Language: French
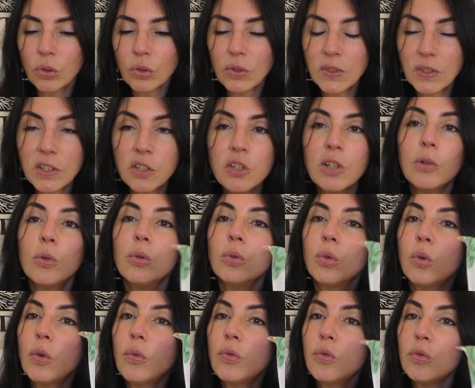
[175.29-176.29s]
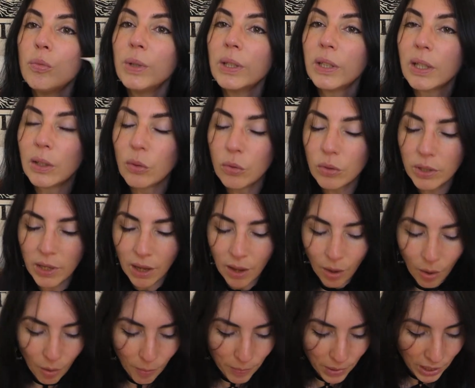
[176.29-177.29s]
euh, si je les retrouve, je vous mettrai le lien
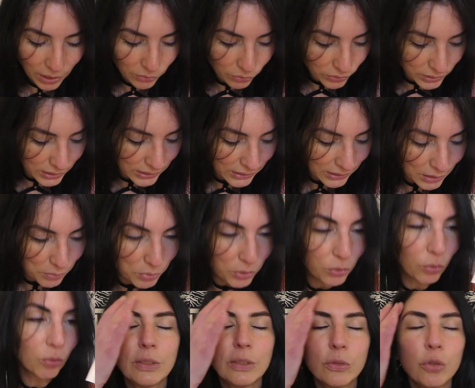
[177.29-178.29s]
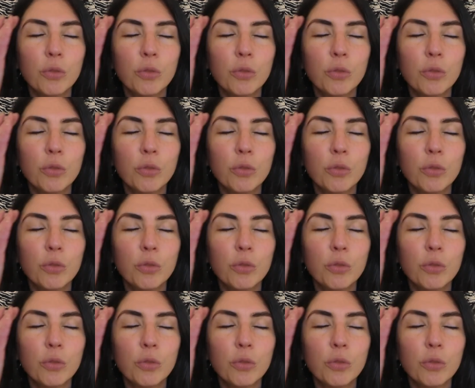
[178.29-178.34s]
en barre de description